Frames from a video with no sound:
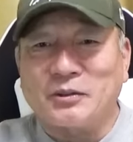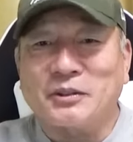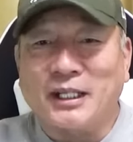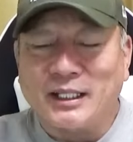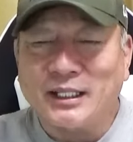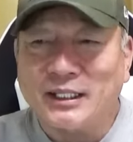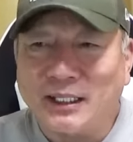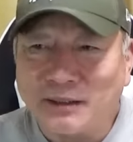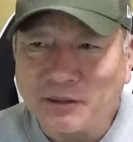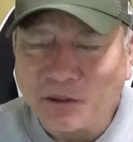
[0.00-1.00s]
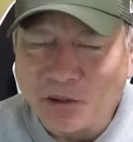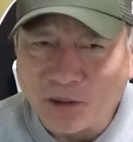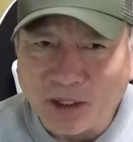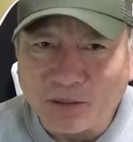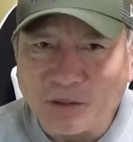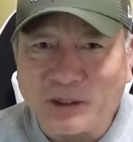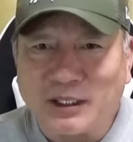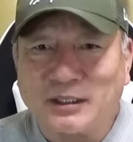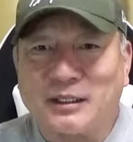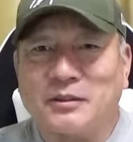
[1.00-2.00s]
うかね、心が動い
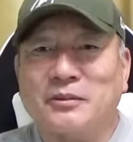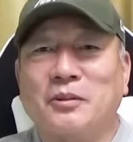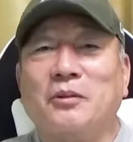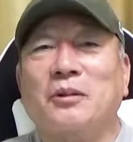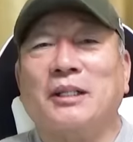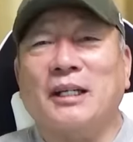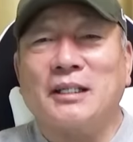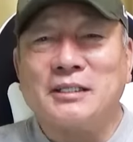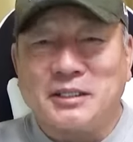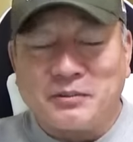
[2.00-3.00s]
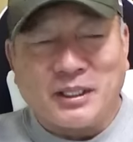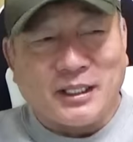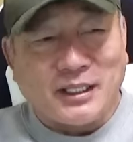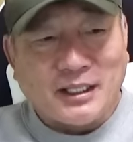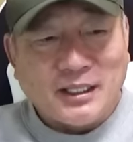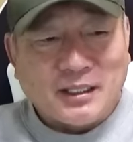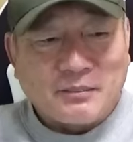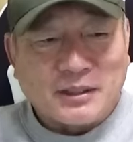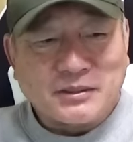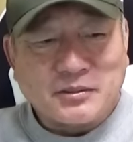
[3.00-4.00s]
たっていうことに関しては、
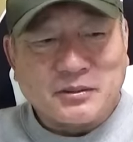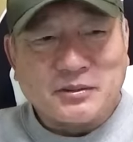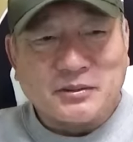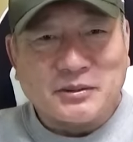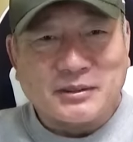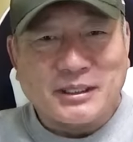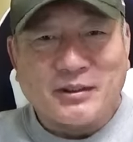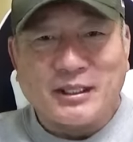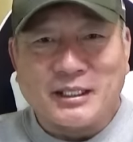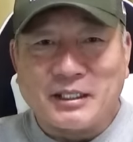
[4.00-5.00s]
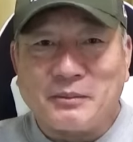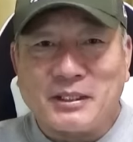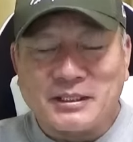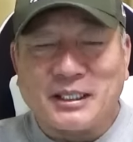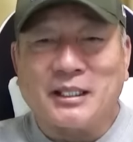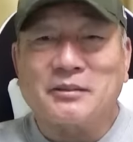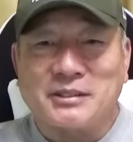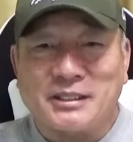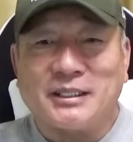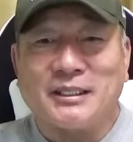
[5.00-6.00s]
まあ、すごく爽やかなイメージがある
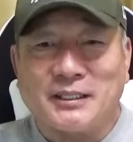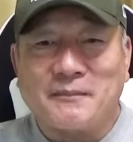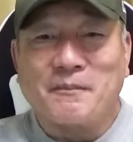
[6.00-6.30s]
し、